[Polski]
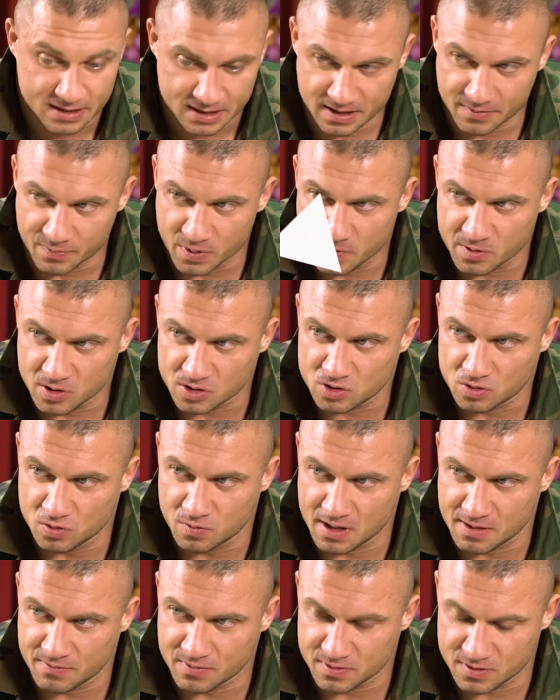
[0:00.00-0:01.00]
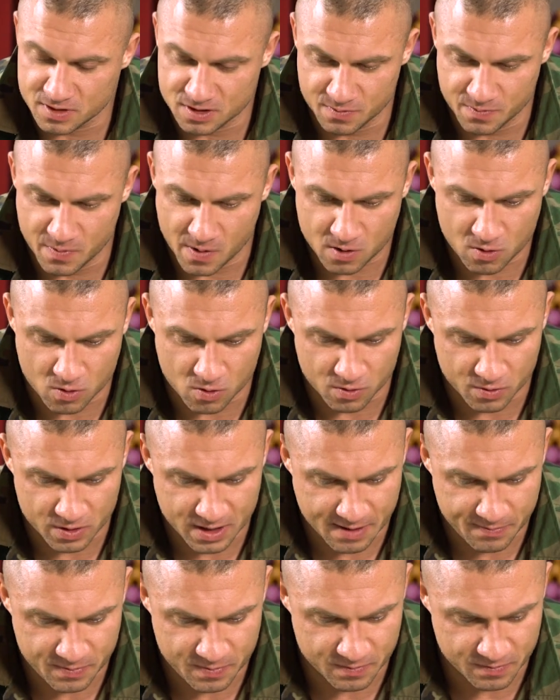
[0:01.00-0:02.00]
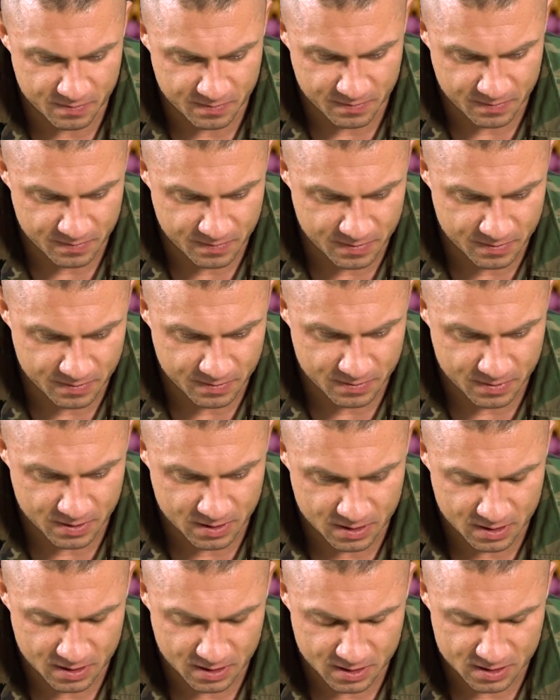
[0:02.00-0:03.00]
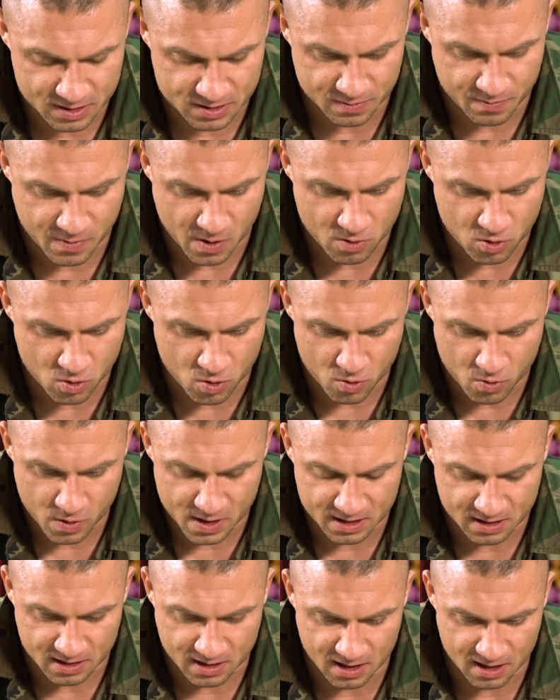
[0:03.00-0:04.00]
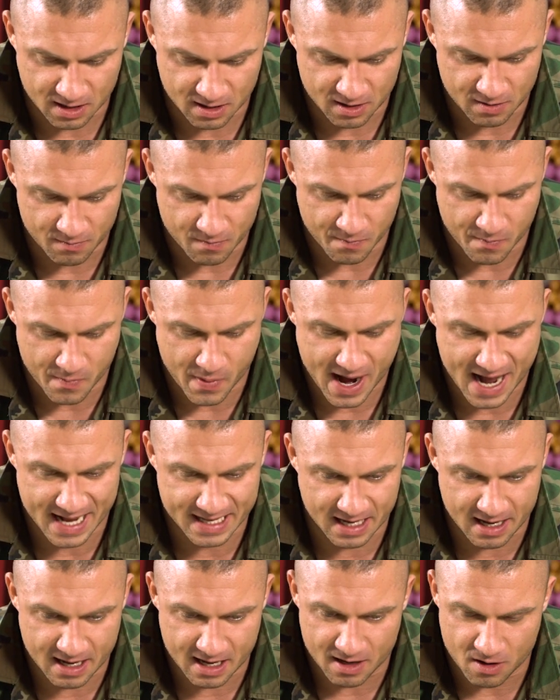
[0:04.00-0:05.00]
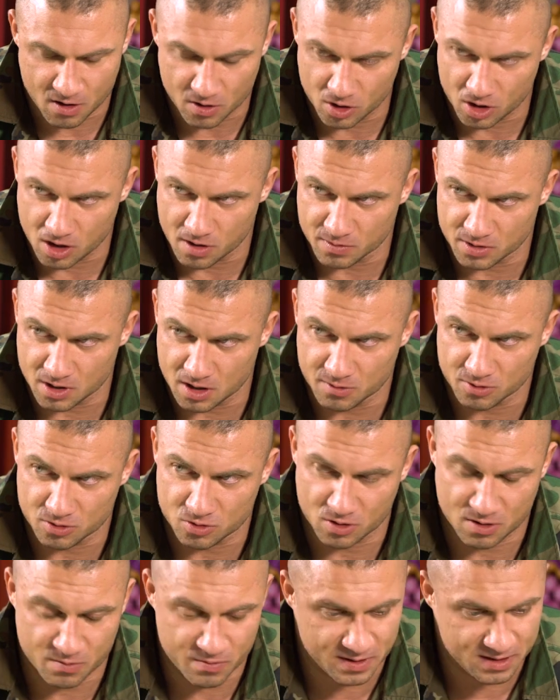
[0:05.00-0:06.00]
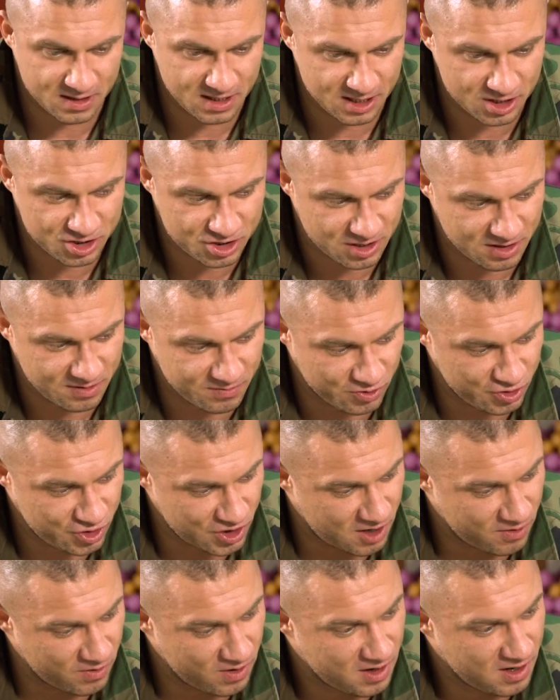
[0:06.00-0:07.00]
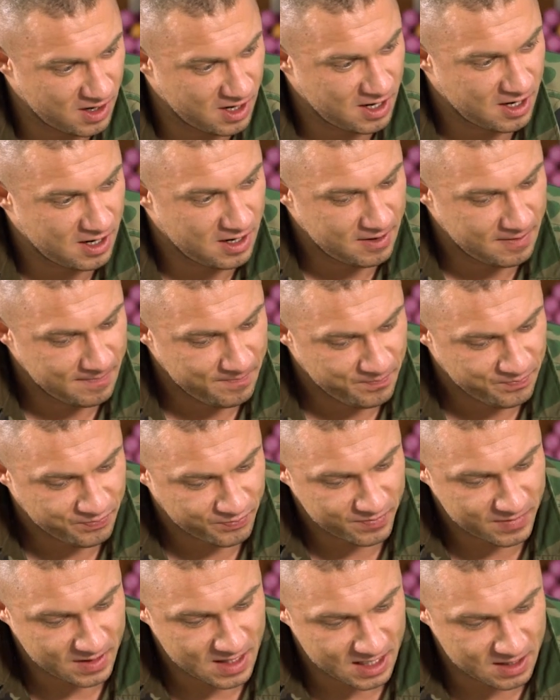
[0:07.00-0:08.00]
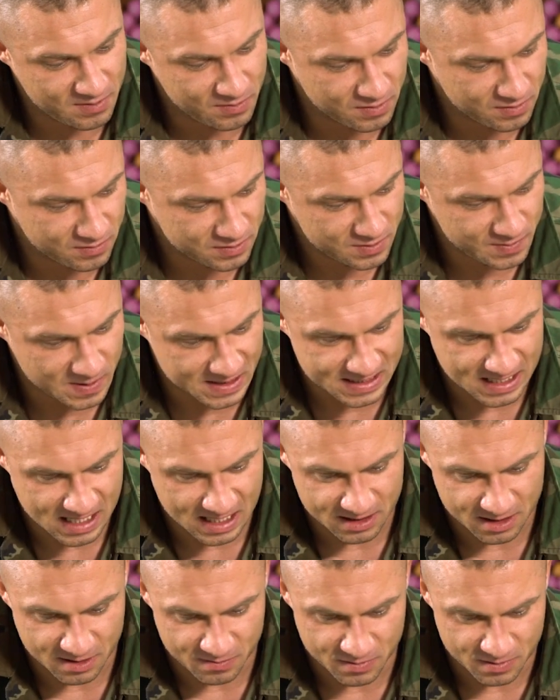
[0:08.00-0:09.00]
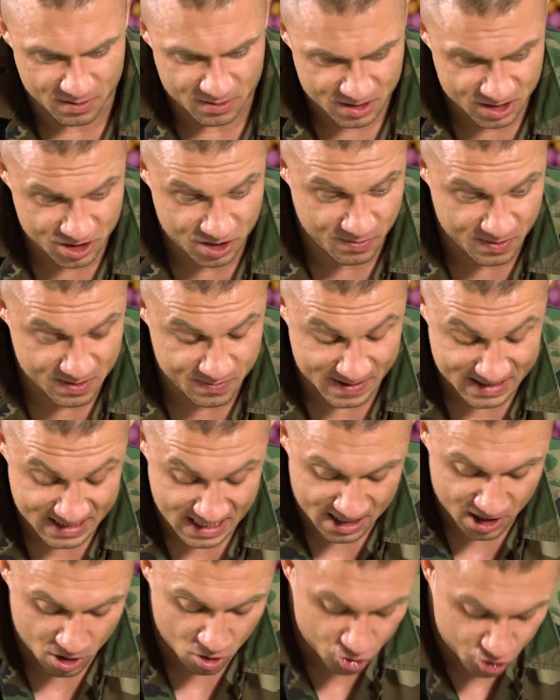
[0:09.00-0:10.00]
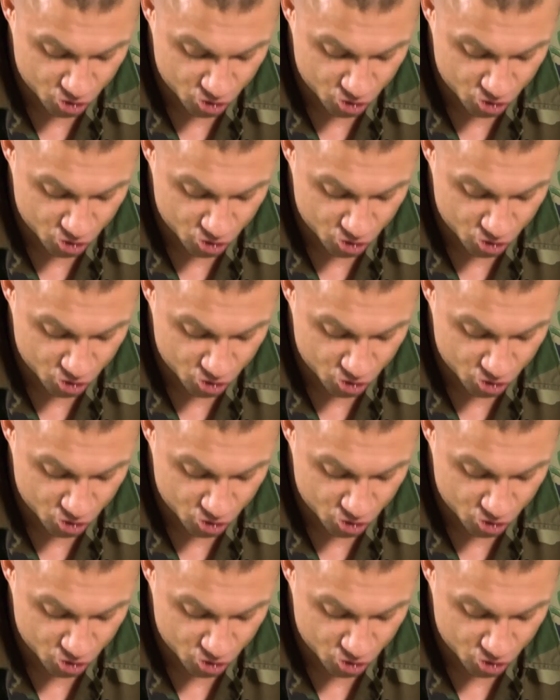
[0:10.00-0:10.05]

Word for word: i po prostu mam z boku, na, mm, e, z boku łydki banię ogromną, którą będę jeszcze musiał takim specjalnym, specjalnie